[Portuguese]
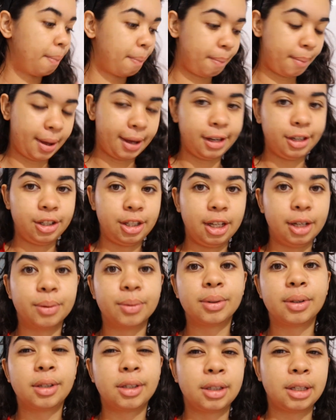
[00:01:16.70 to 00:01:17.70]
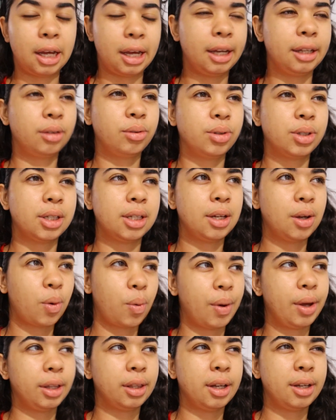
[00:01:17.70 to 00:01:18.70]
mas deu
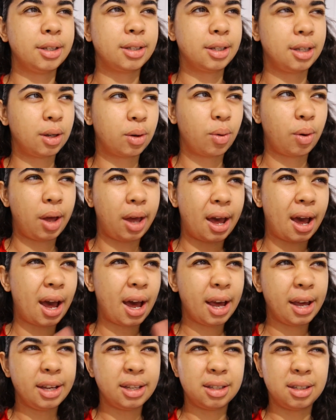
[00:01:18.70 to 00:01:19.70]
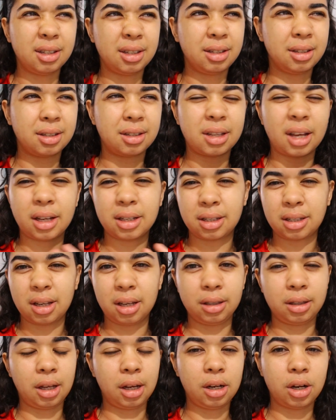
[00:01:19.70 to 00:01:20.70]
155 reais e
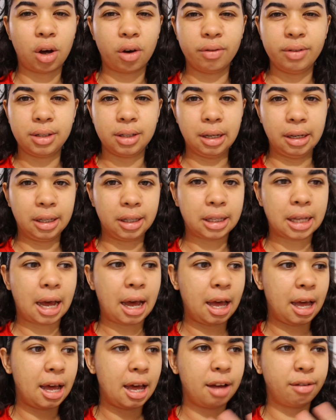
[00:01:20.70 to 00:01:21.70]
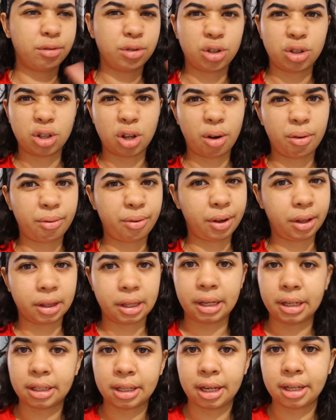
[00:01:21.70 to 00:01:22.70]
69 centavos,
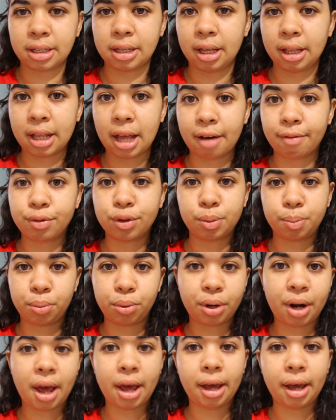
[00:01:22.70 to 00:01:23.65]
96 centavos por